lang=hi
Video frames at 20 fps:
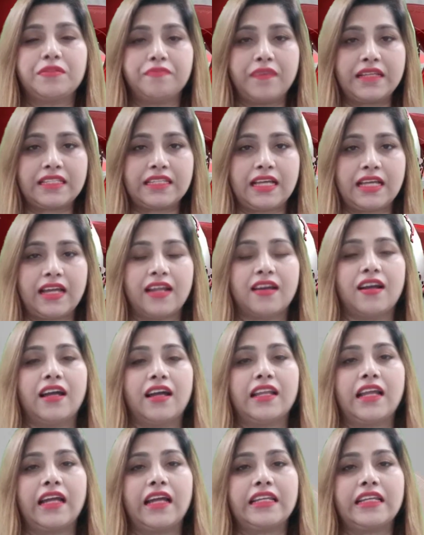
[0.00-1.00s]
मैं सारा
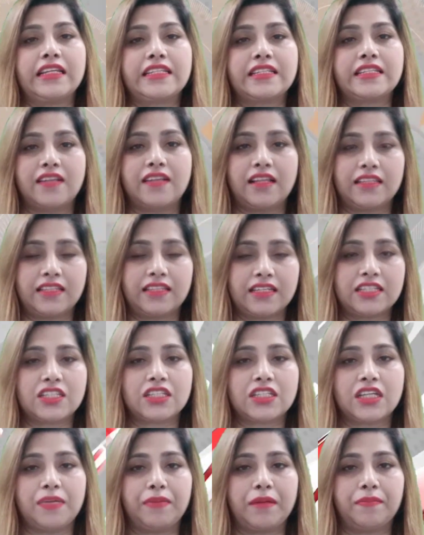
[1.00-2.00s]
खान आइए नजर डालते हैं इस
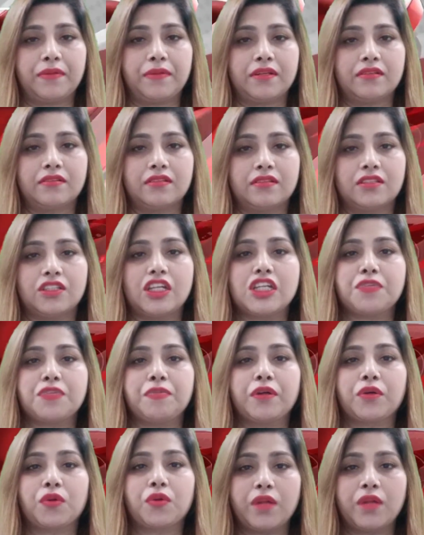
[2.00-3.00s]
खबर पर देश
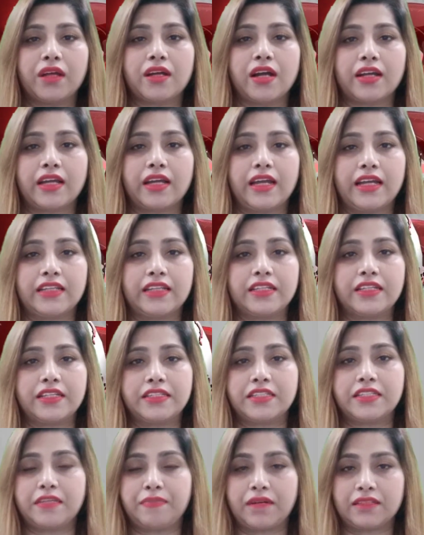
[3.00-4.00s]
में कोरोना का कहर तेजी
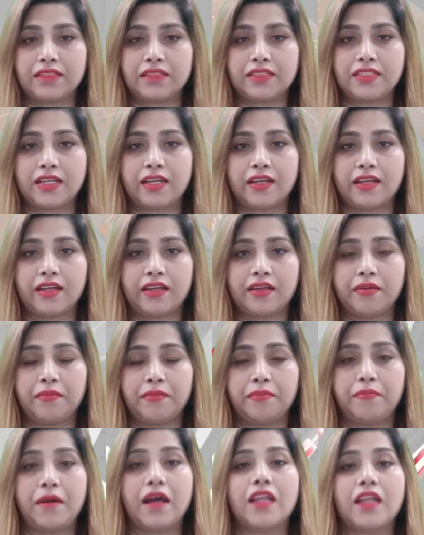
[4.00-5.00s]
से बढ़ता जा रहा है
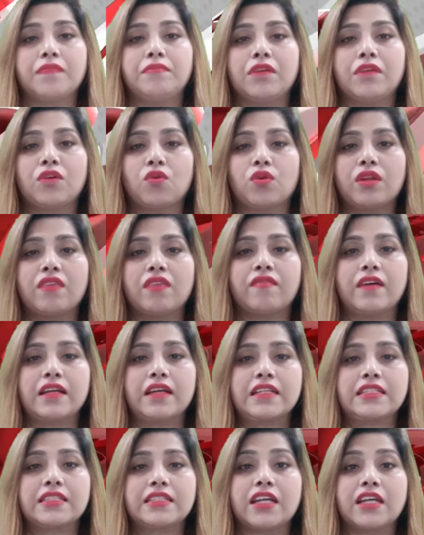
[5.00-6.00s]
भारत में कोरोना
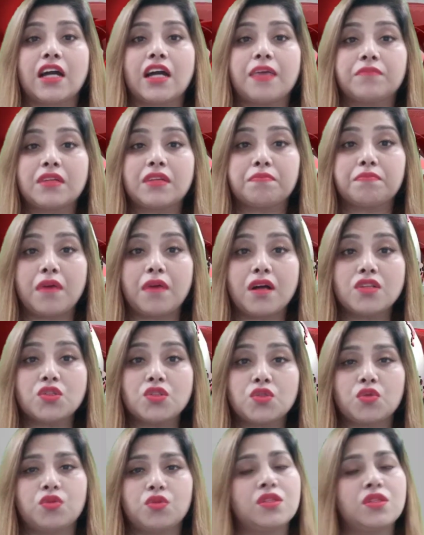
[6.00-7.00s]
वायरस से अब तक
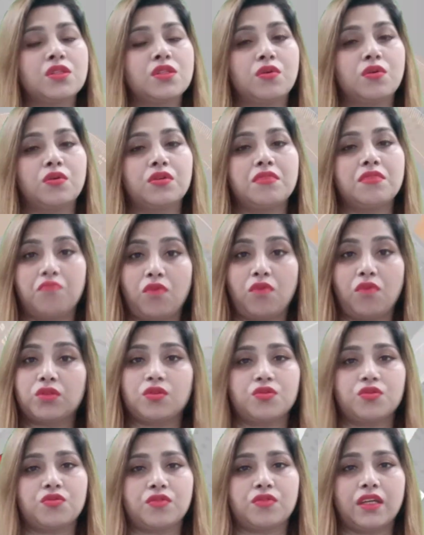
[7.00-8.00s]
पांच लोगों की मौत हो
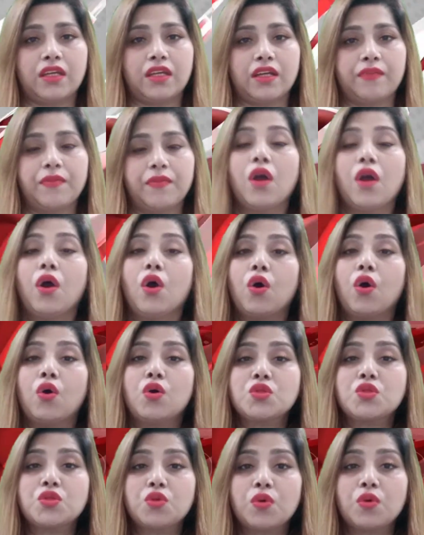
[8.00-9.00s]
चुकी है और
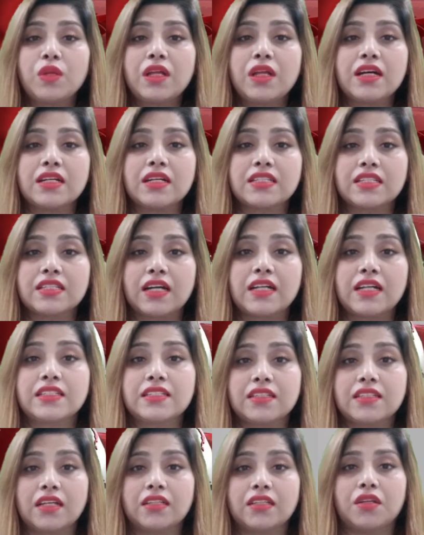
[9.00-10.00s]
16,000 से
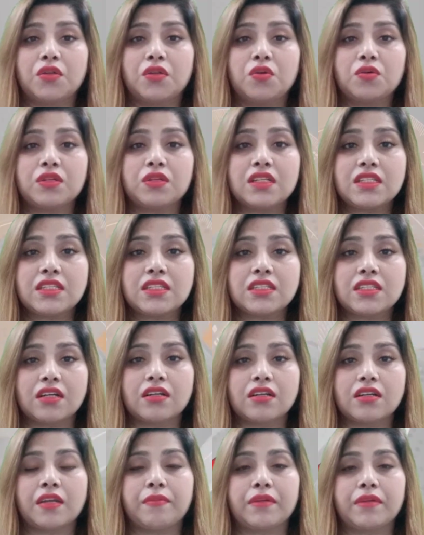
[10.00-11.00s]
ज्यादा लोग इस
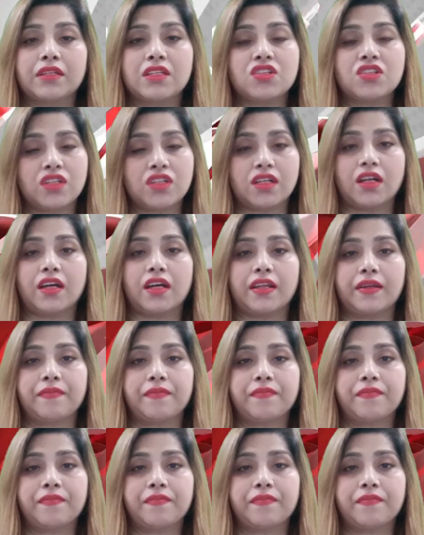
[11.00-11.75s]
संक्रमण के शिकार हैं